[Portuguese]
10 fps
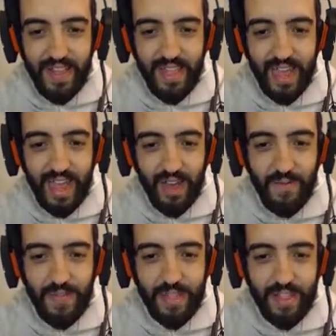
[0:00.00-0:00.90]
Não.
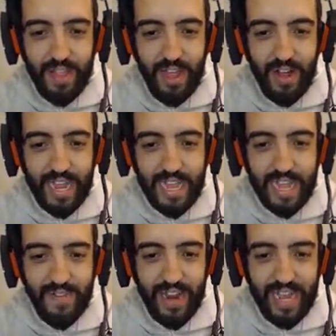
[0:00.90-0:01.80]
Não, quem tem que
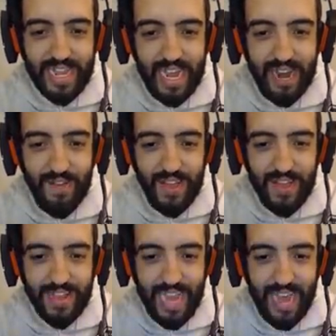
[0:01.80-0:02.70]
trabalhar é esse cara, meu Deus
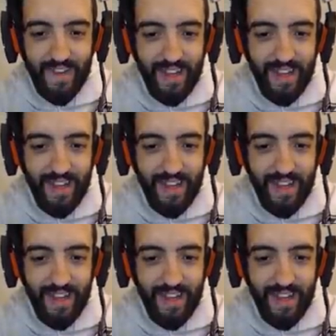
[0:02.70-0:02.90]
do céu.